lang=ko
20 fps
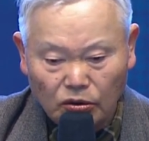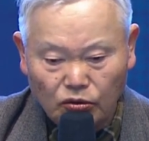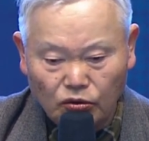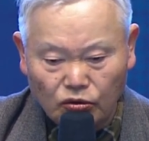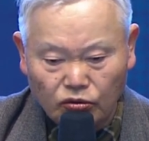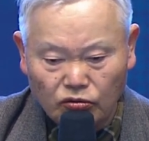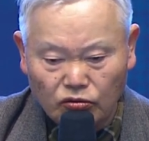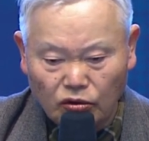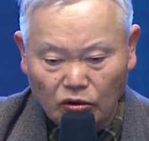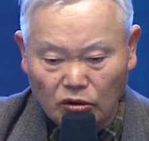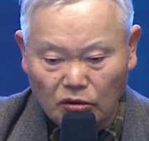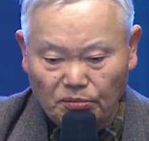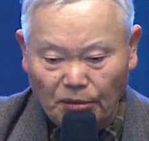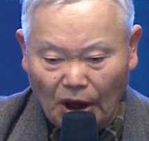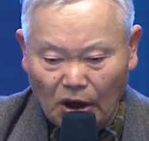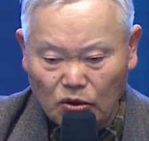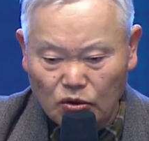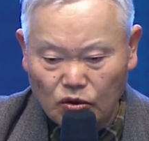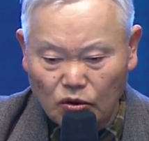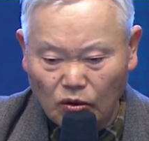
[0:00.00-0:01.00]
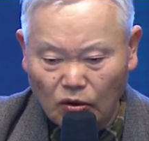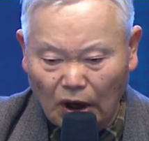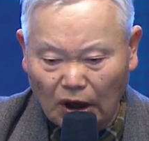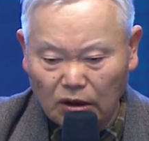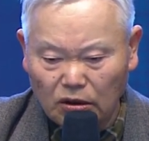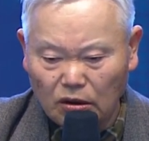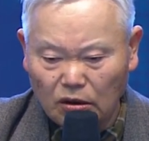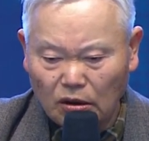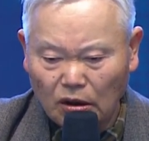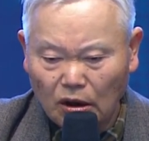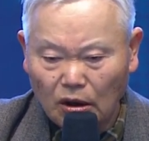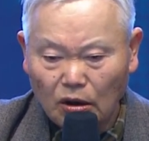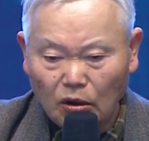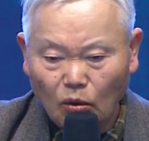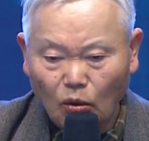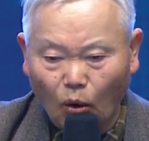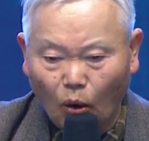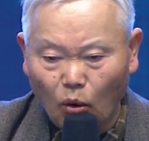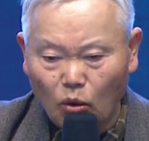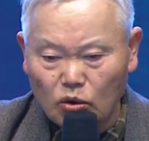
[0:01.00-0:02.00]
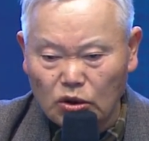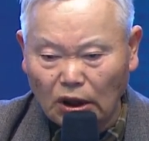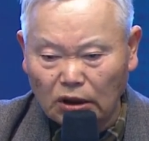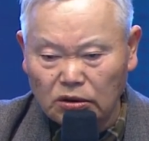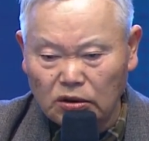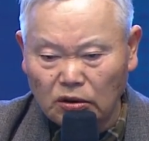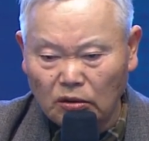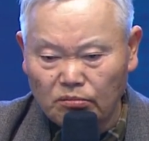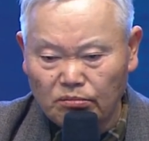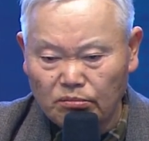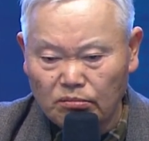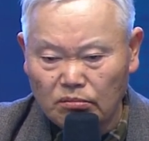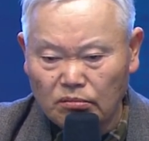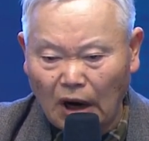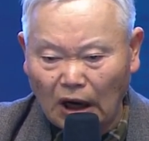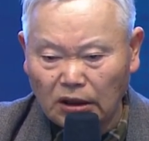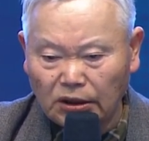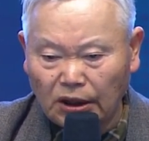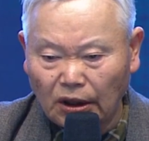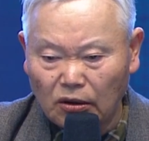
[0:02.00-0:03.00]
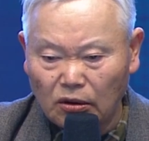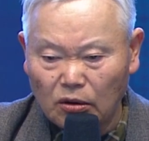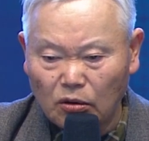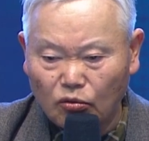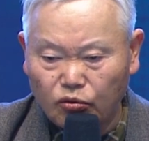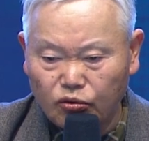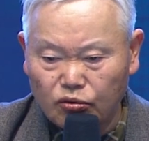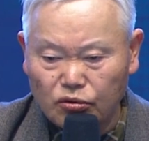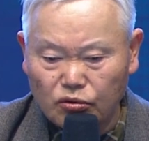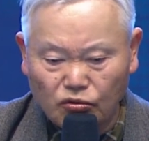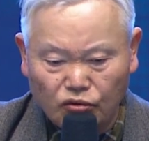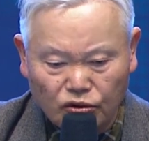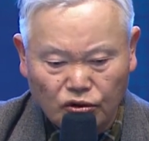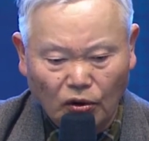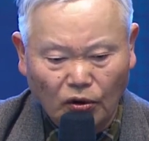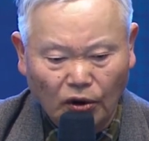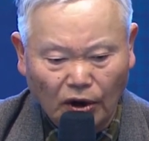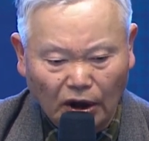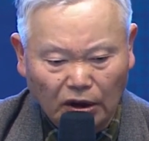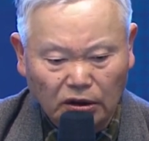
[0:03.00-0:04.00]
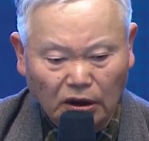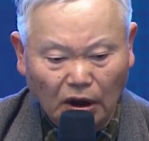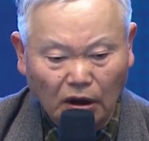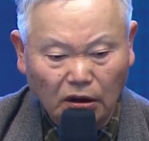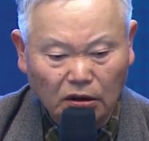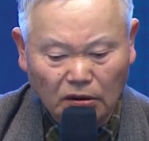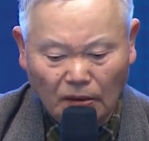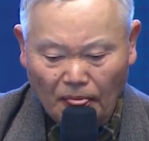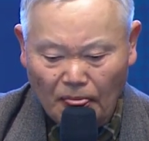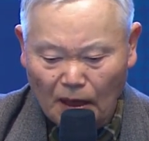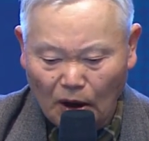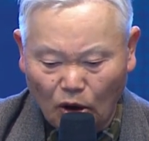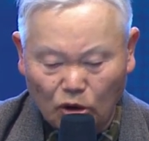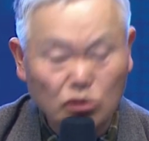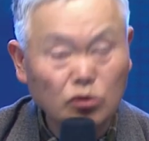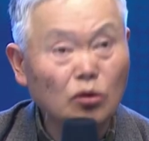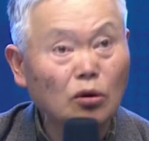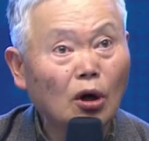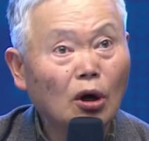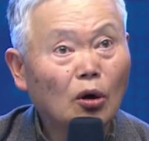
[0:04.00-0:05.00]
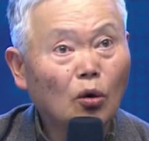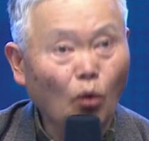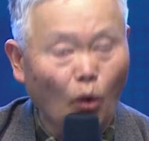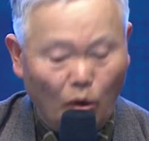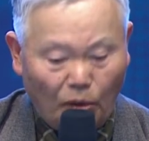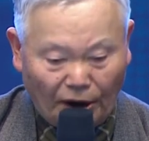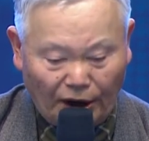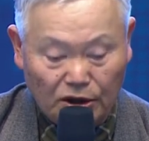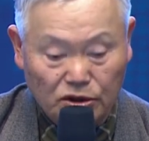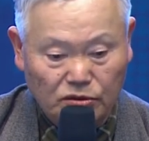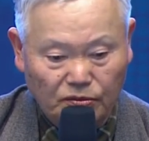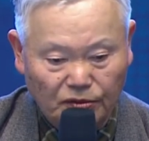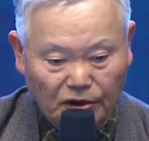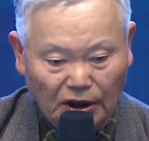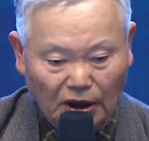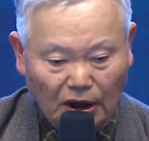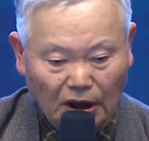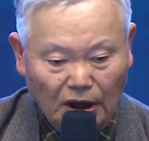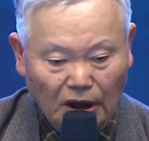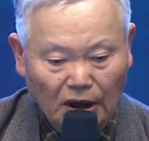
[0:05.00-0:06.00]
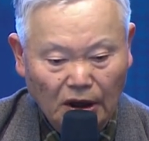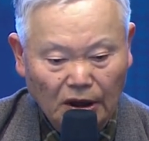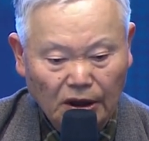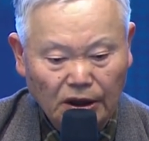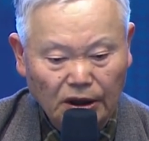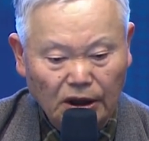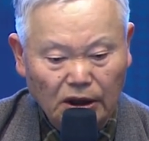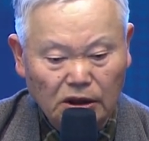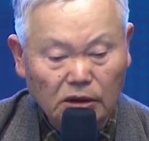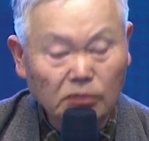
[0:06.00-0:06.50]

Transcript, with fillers: 중국을 맹주로 한 공산연방체를 구성을 한다는 것을 고발했습니다. 이